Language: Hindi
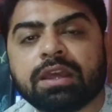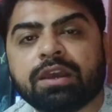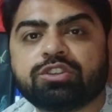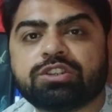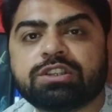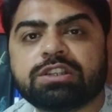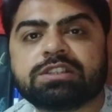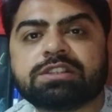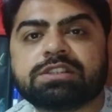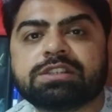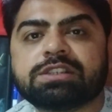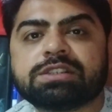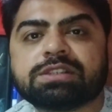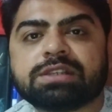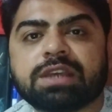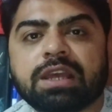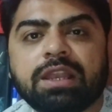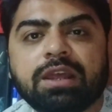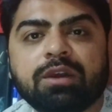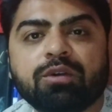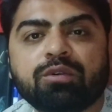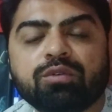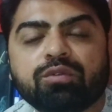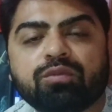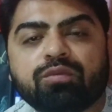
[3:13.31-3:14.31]
जिस चीज़ के
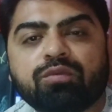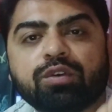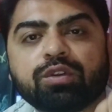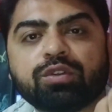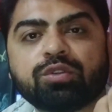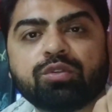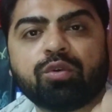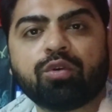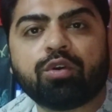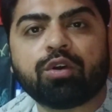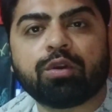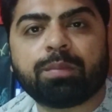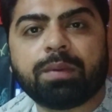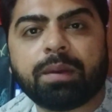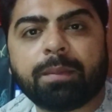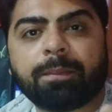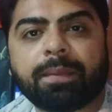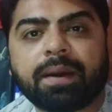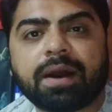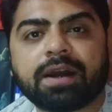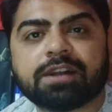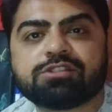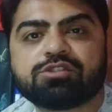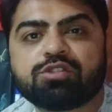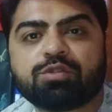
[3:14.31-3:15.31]
लिए उन वो दो रुपये
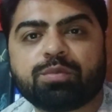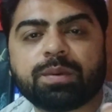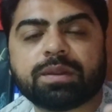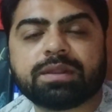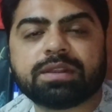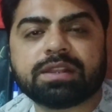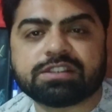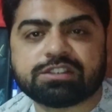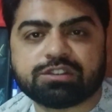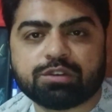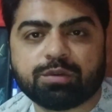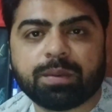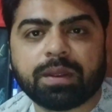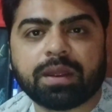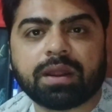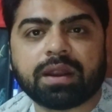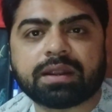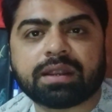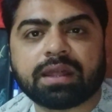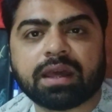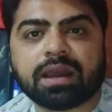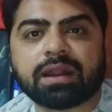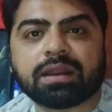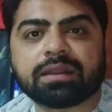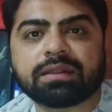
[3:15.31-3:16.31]
पाँच रुपये दस रुपये
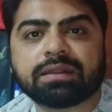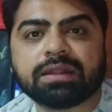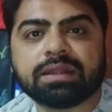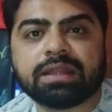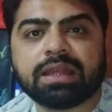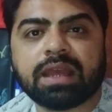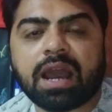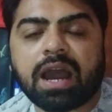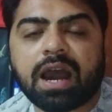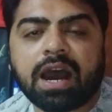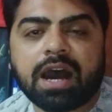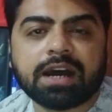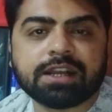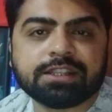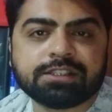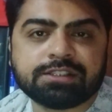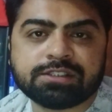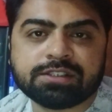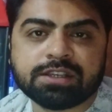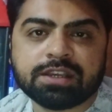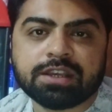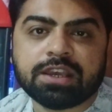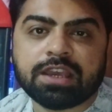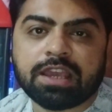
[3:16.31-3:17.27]
इकट्ठा करती थी आज